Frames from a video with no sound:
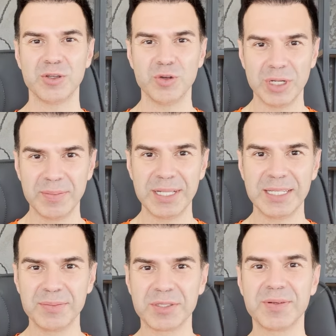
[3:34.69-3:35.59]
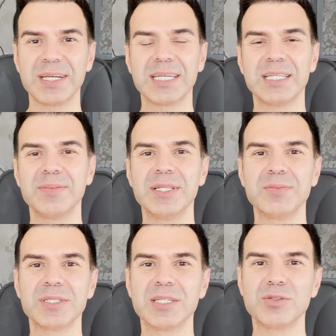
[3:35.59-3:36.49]
görebildiğimiz, fark
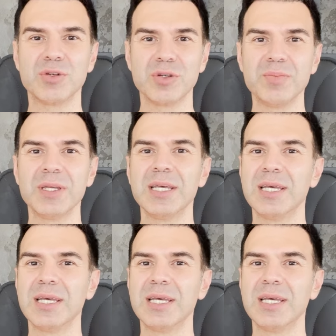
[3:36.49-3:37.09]
edebildiğimiz atıyorum.